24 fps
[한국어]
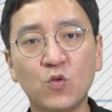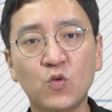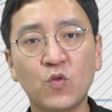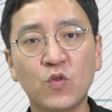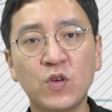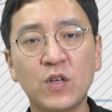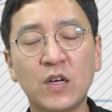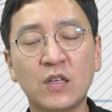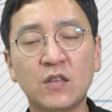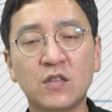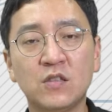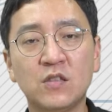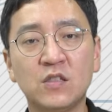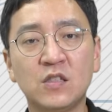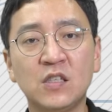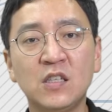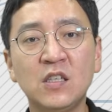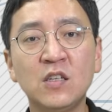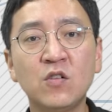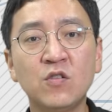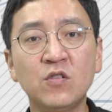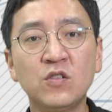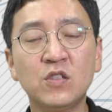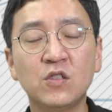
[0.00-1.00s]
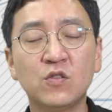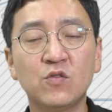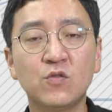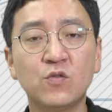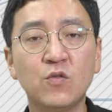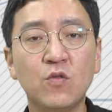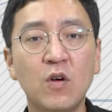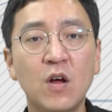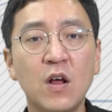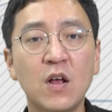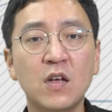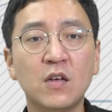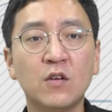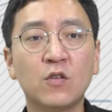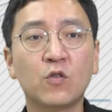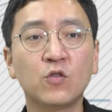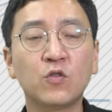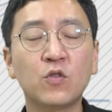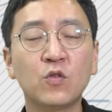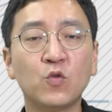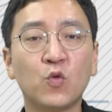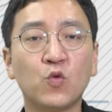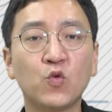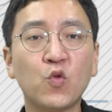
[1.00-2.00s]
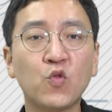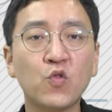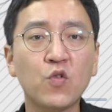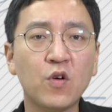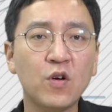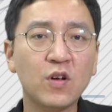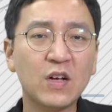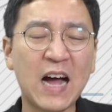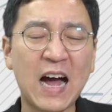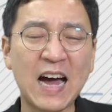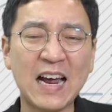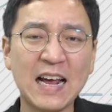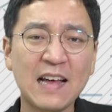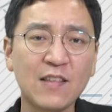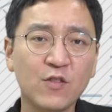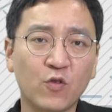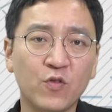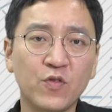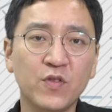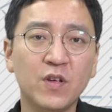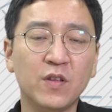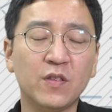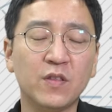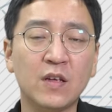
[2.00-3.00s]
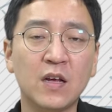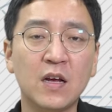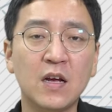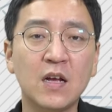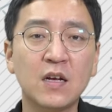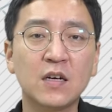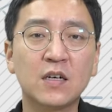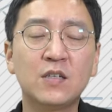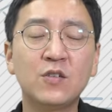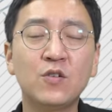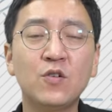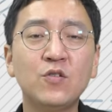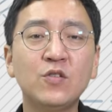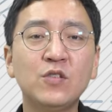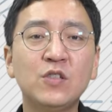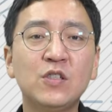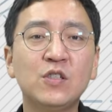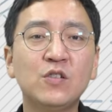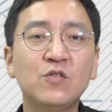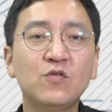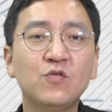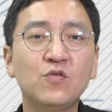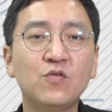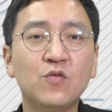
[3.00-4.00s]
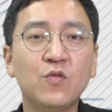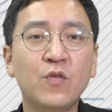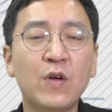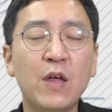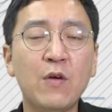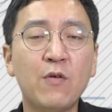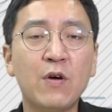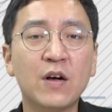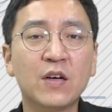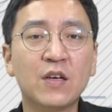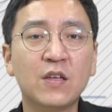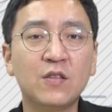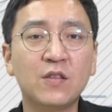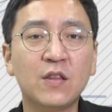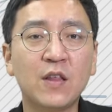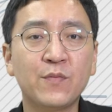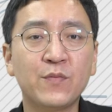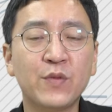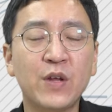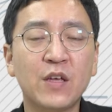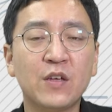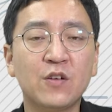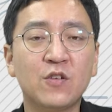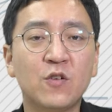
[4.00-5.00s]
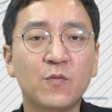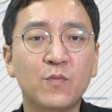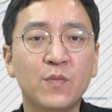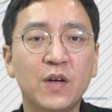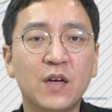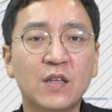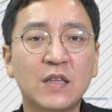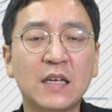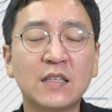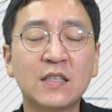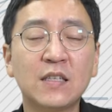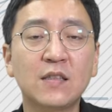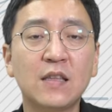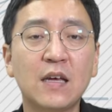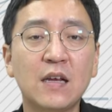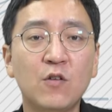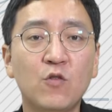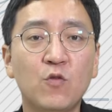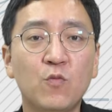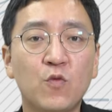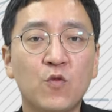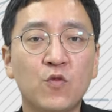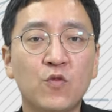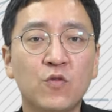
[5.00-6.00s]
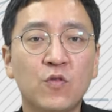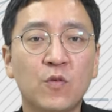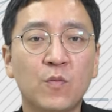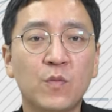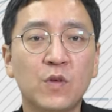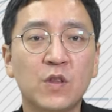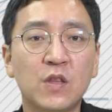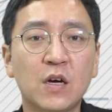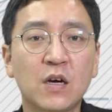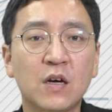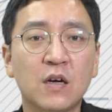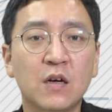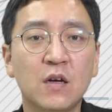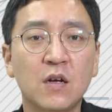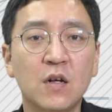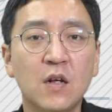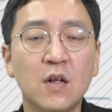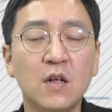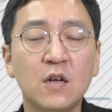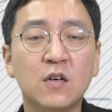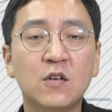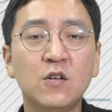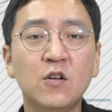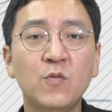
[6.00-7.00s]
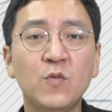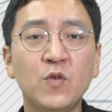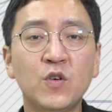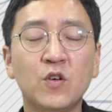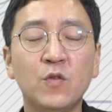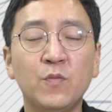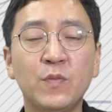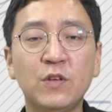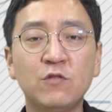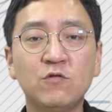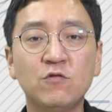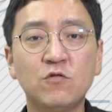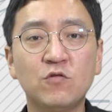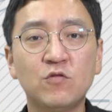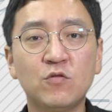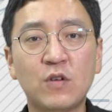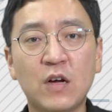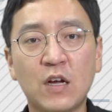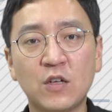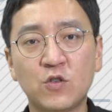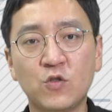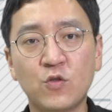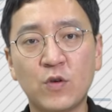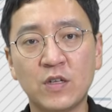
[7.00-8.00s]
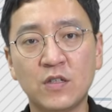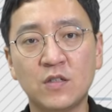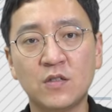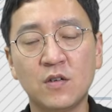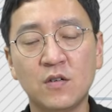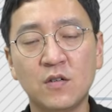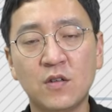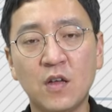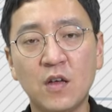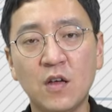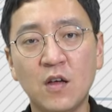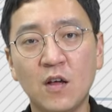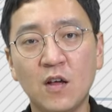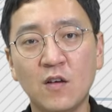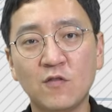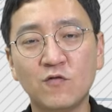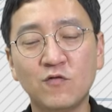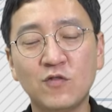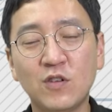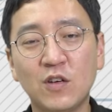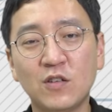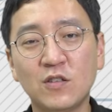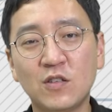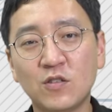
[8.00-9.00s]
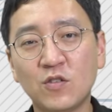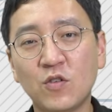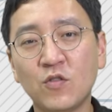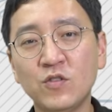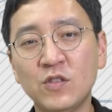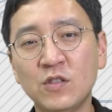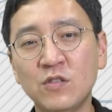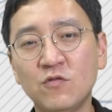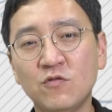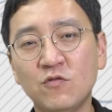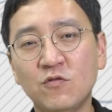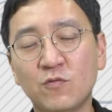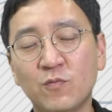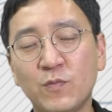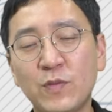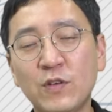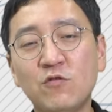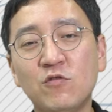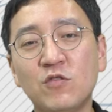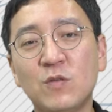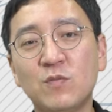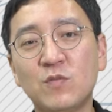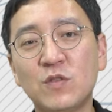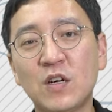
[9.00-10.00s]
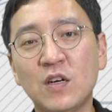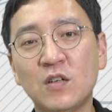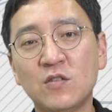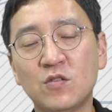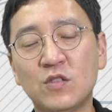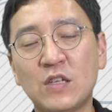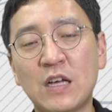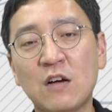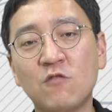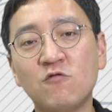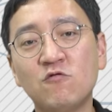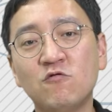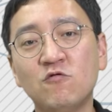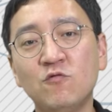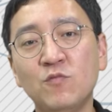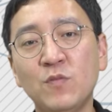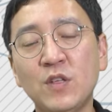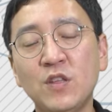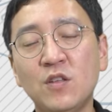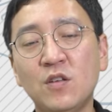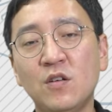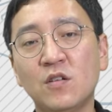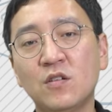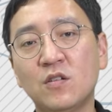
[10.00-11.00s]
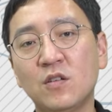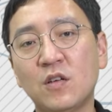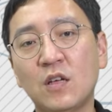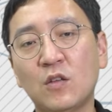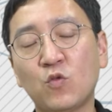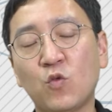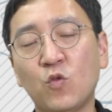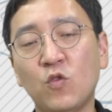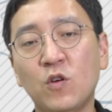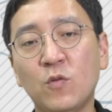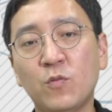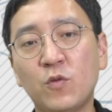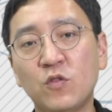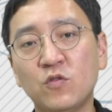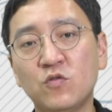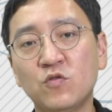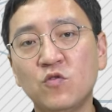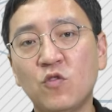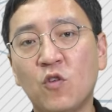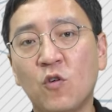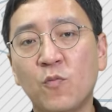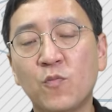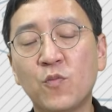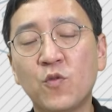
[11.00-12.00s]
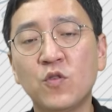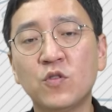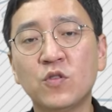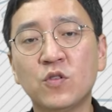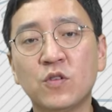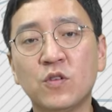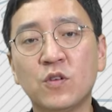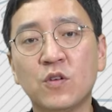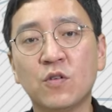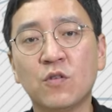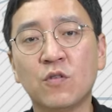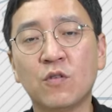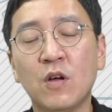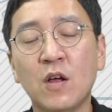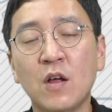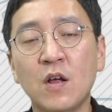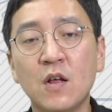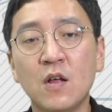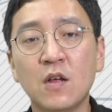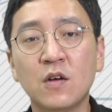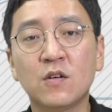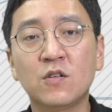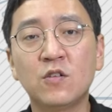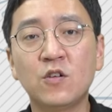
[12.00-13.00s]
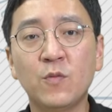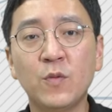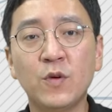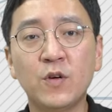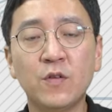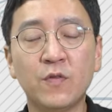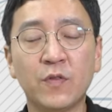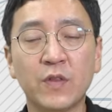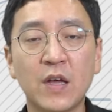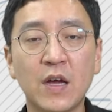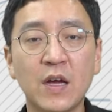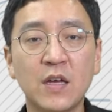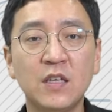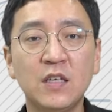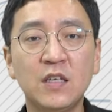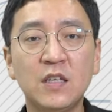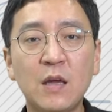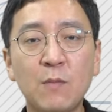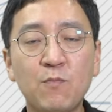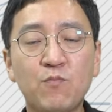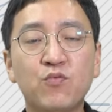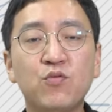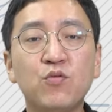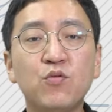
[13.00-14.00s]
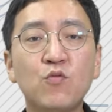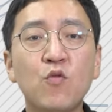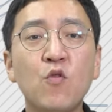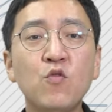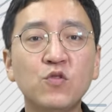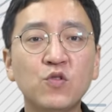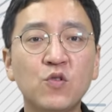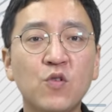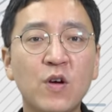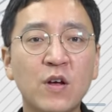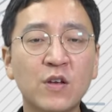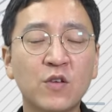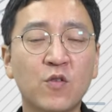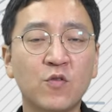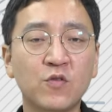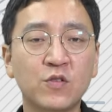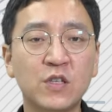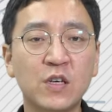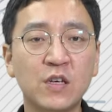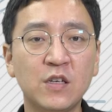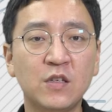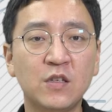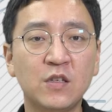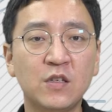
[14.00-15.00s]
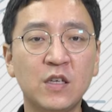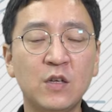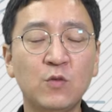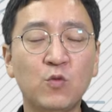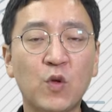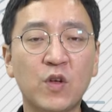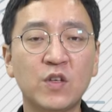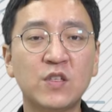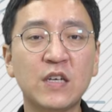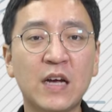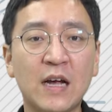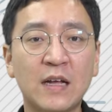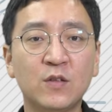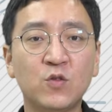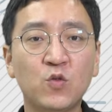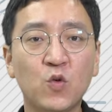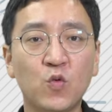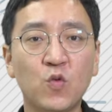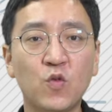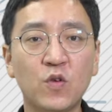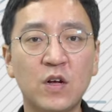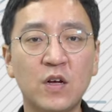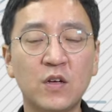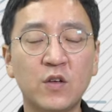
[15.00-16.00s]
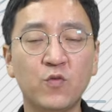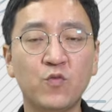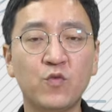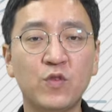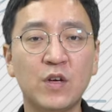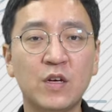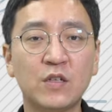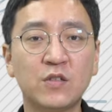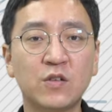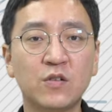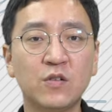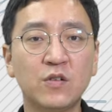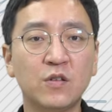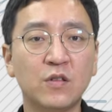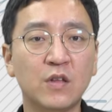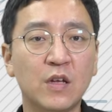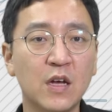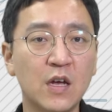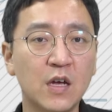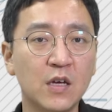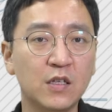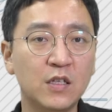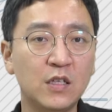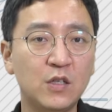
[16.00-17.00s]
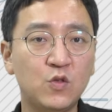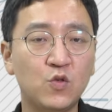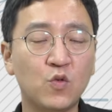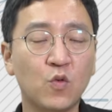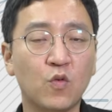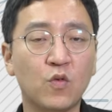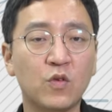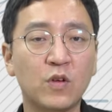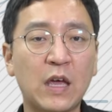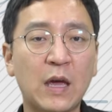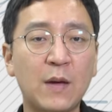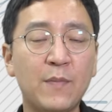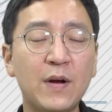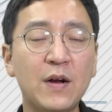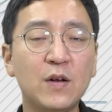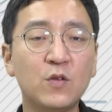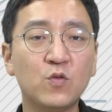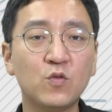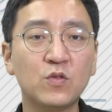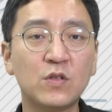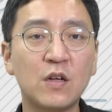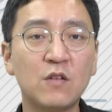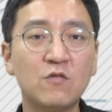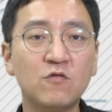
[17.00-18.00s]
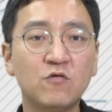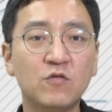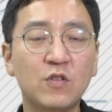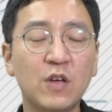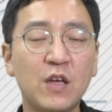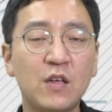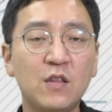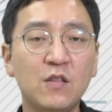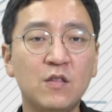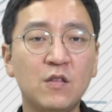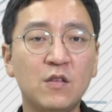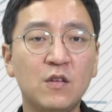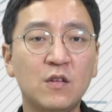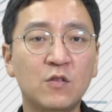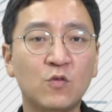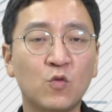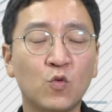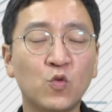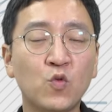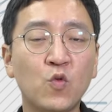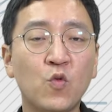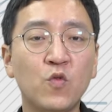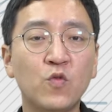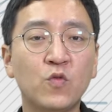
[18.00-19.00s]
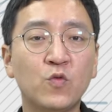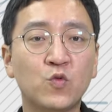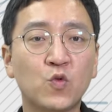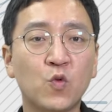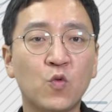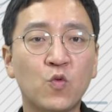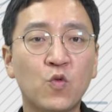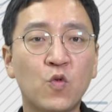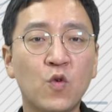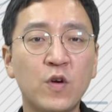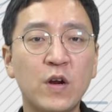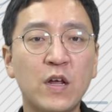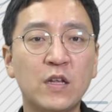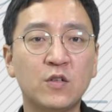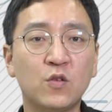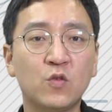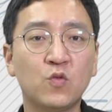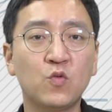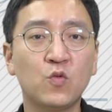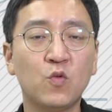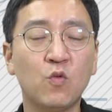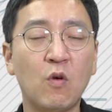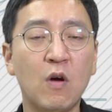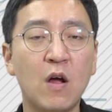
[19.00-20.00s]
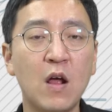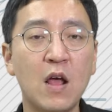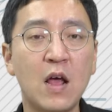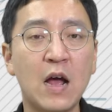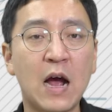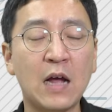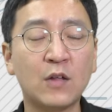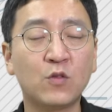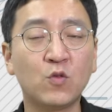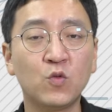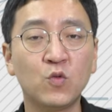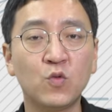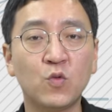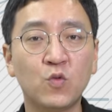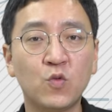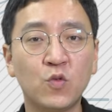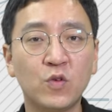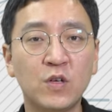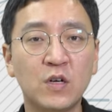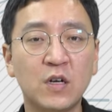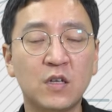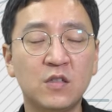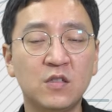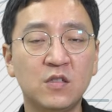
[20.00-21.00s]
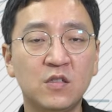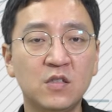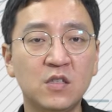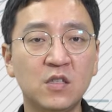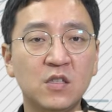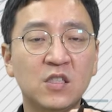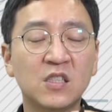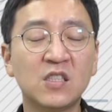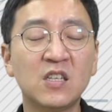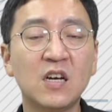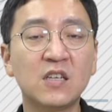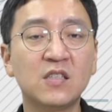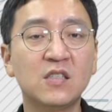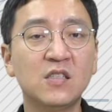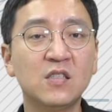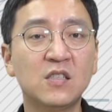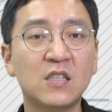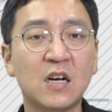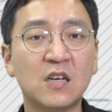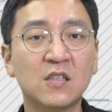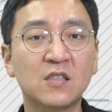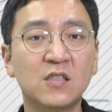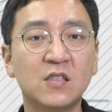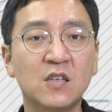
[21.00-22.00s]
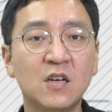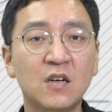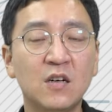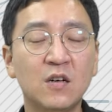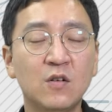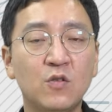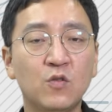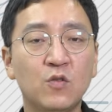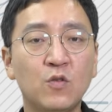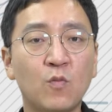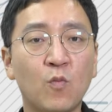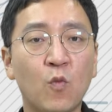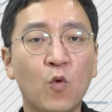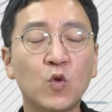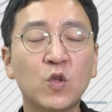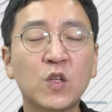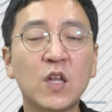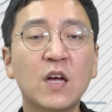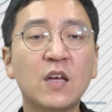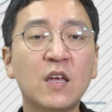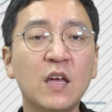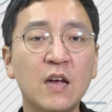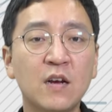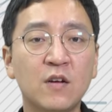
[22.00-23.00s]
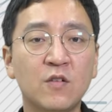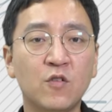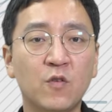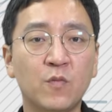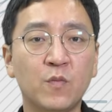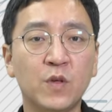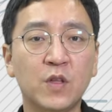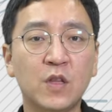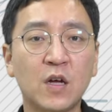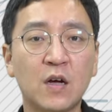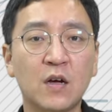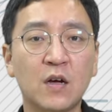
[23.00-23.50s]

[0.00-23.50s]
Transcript: 노동이라든지 이런 식으로 어떤 노동력을 갈아 넣는 그런 식으로 해왔기 때문에 인건비가 낮았다라고 보는 겁니다. 그러면 그걸 미국으로 가져왔을 때 우리가 이제 선진국 미국 입장에서 자국 국민들을 그렇게 돌려버릴 수는 없거든요. 그러면은 이게 불공정한 경쟁이 되지 않도록 하기 위해서는 이쪽 개발도상국에 있는 노동 조건에서도 아동노동이라든지 지나친 장시간 근로를 못하게 하는 겁니다.